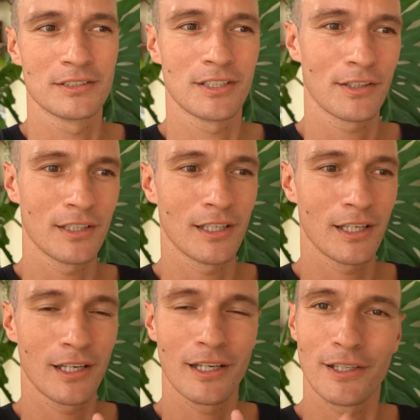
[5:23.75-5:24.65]
Jadi
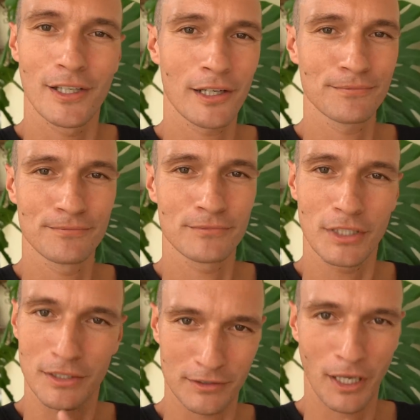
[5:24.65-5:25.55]
ya,
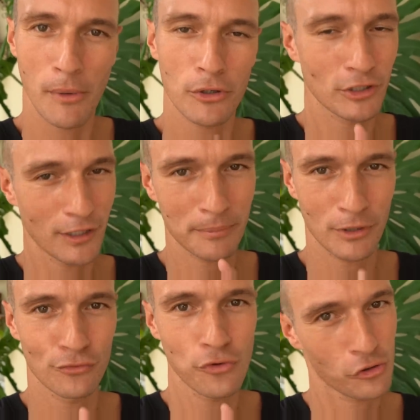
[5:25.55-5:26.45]
saya mau
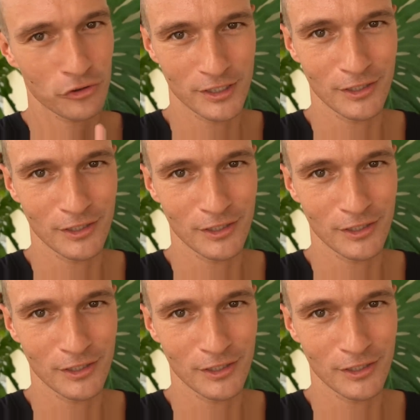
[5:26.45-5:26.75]
tetapkan fokus